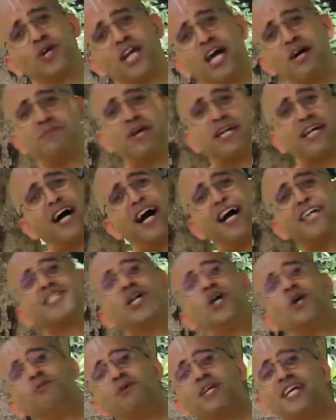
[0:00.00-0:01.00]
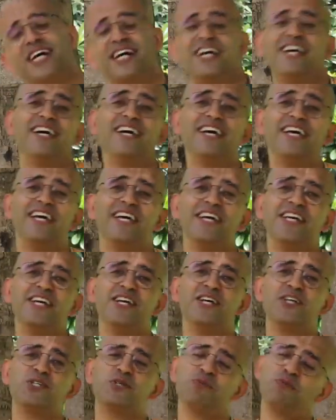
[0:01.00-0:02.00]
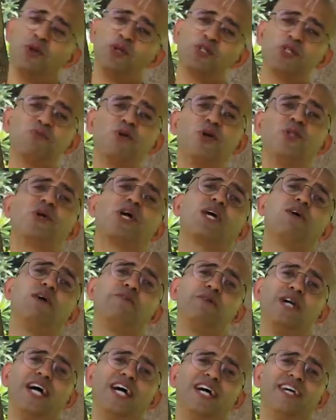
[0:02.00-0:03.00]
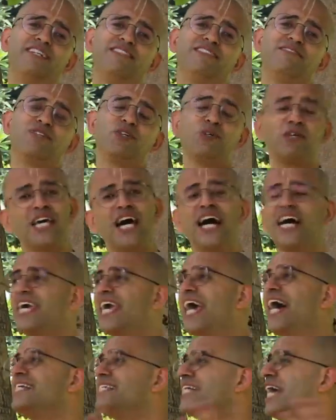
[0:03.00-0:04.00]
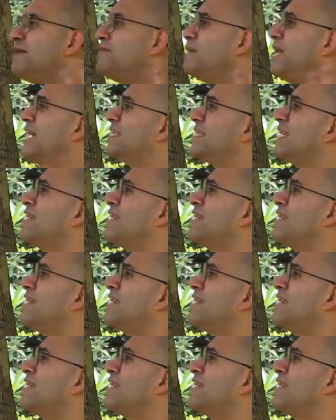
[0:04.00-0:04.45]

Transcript: गया मैं कहाँ जाऊँ बोला सो पोल्यूशन बहुत हो गया बाबा तो क्या किया जाए बोला इस